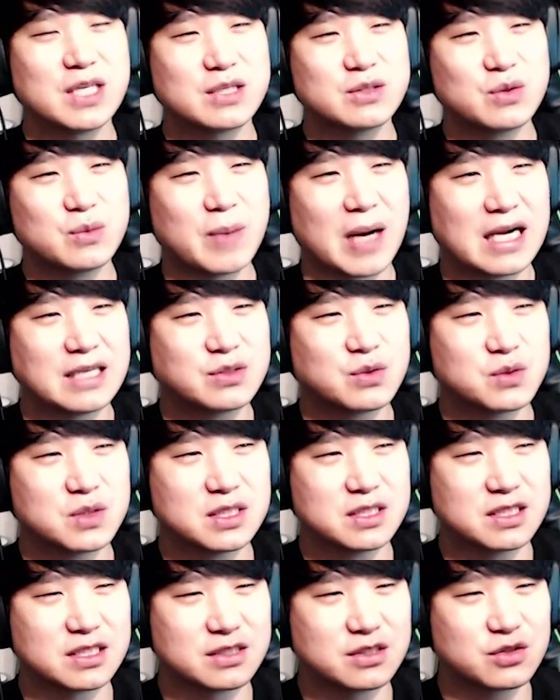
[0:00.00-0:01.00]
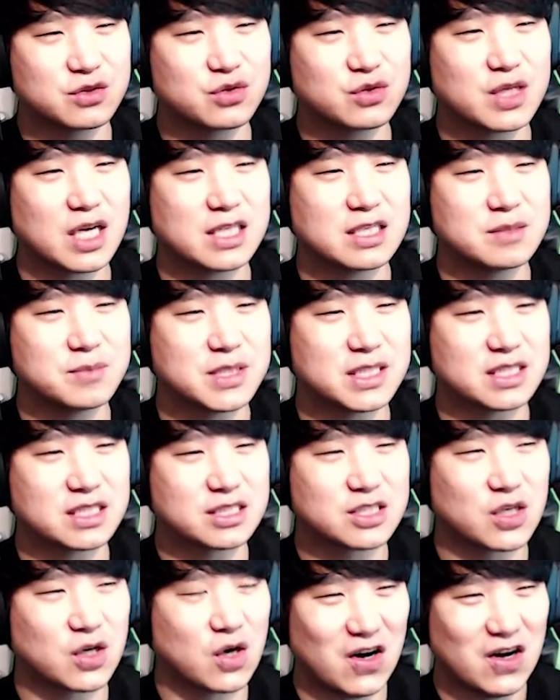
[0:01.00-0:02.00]
애도 발소리를 듣는 순간 이미
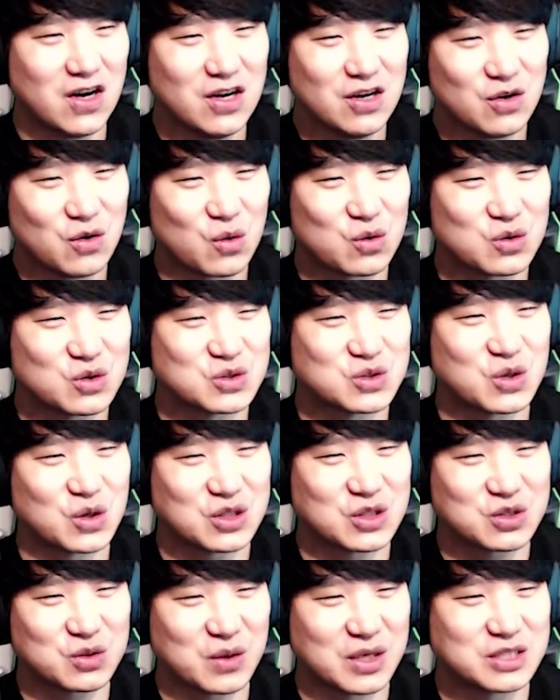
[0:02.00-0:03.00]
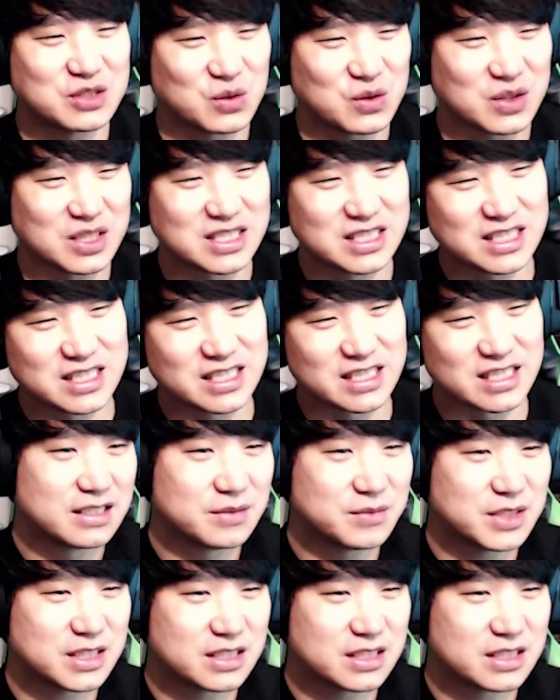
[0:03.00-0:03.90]
늦어. 오른쪽인지 왼쪽인지 이미